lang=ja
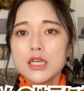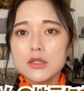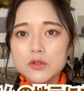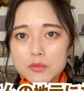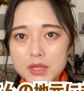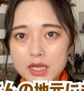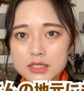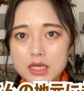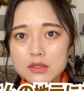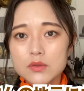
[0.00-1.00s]
きっと皆
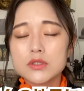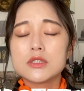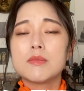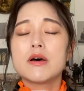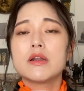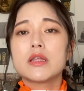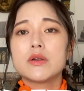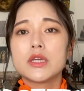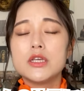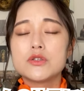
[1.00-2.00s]
さんの住まわれて
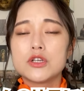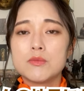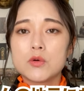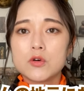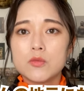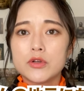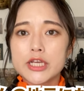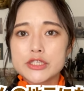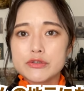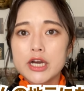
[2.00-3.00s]
る近所にも弘法
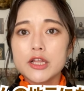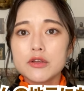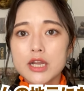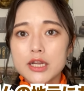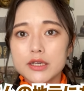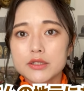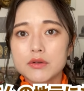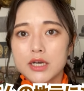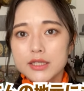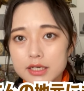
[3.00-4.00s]
大師ゆかりの何かっていう
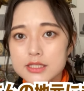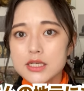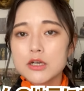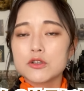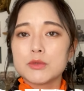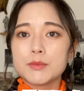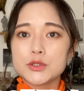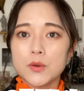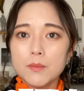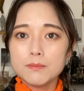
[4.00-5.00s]
のは必ずあると思いますよ